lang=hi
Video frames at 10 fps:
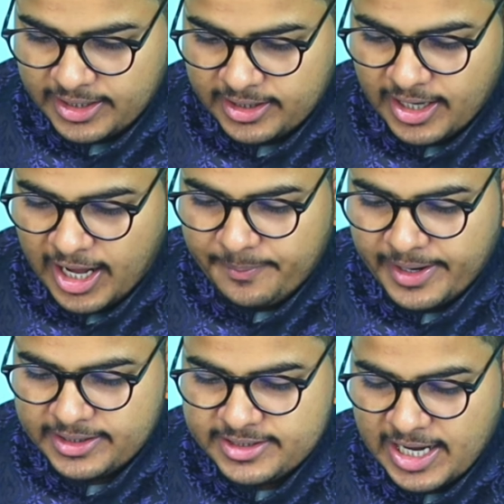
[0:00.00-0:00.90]
है कि आप
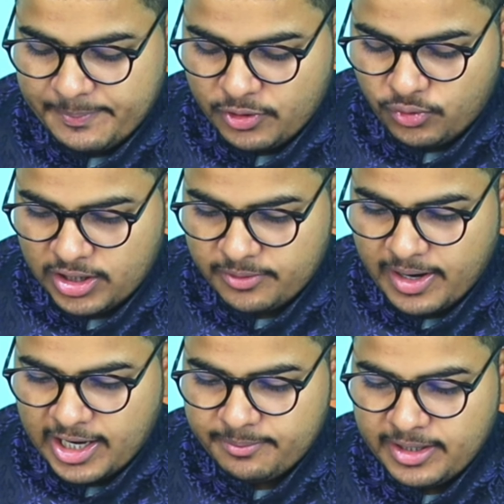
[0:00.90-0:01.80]
गए यहाँ पे वर्ल्ड
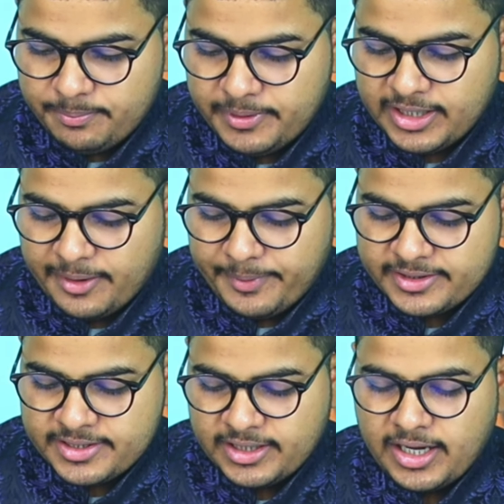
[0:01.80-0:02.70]
वार में बिना
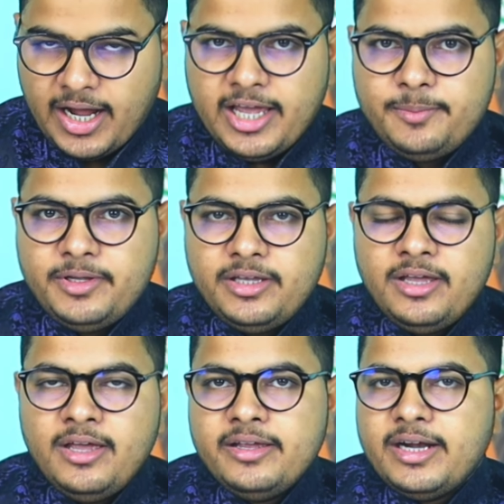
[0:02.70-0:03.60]
पैसे लगाए भी
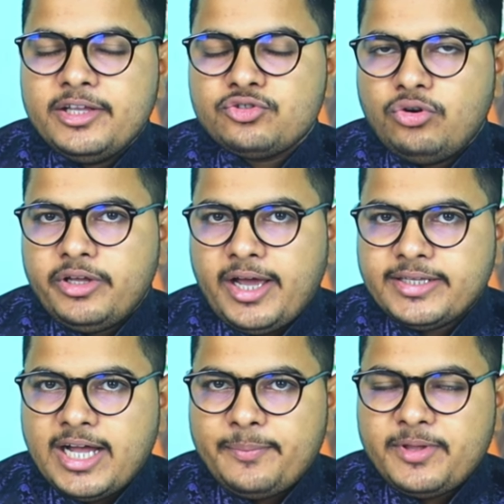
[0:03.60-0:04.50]
यानी सॉरी
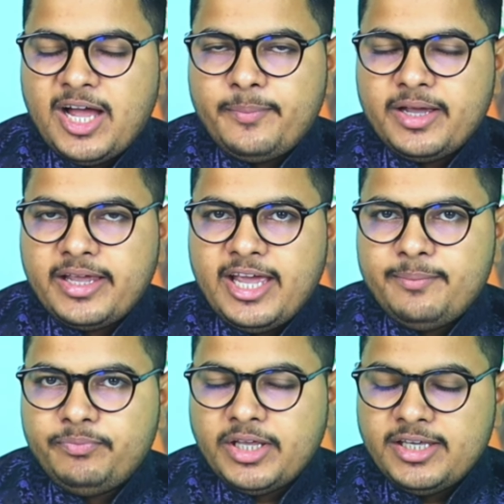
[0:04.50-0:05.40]
गए आप यहाँ पे
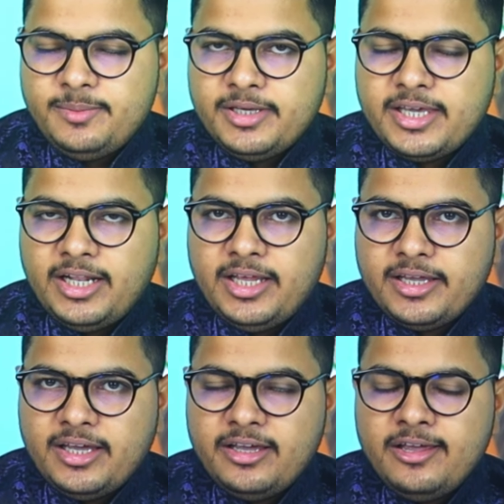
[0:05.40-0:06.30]
गेम नहीं भी
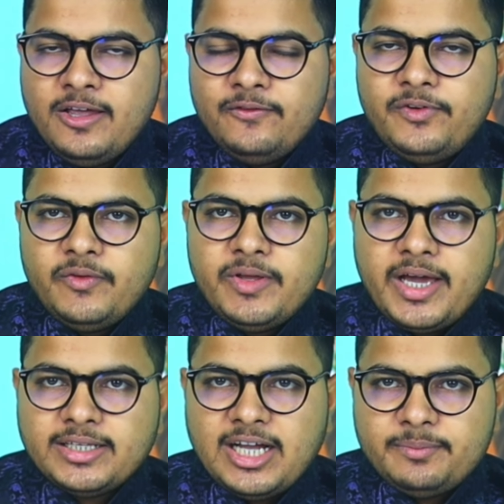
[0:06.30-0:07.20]
खेलेंगे फिर भी
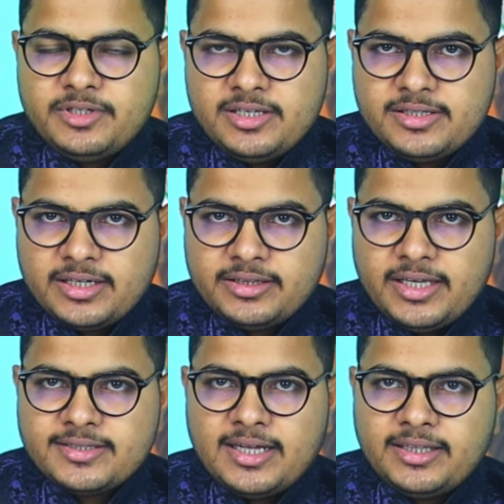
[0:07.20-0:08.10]
गैज आप जीत सकते
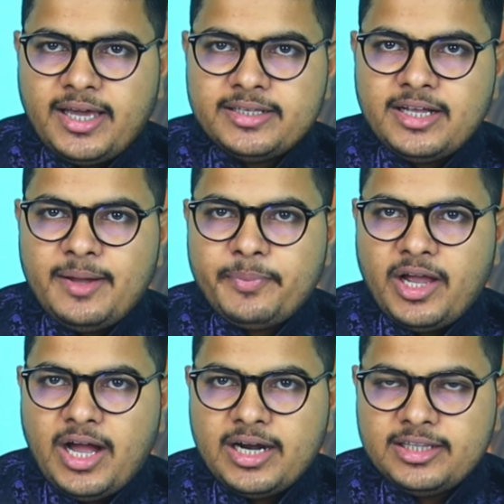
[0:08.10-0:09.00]
हैं साथ ही गैज यहाँ पे
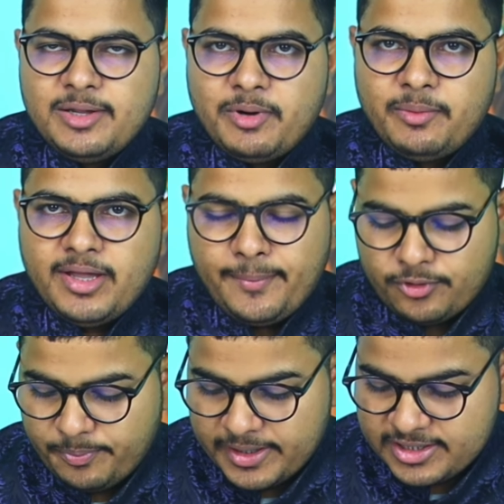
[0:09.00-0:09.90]
हारने पर भी
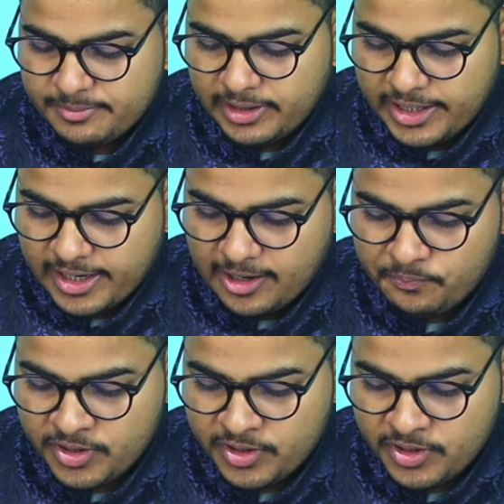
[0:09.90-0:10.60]
आपको पैसे मिलेगा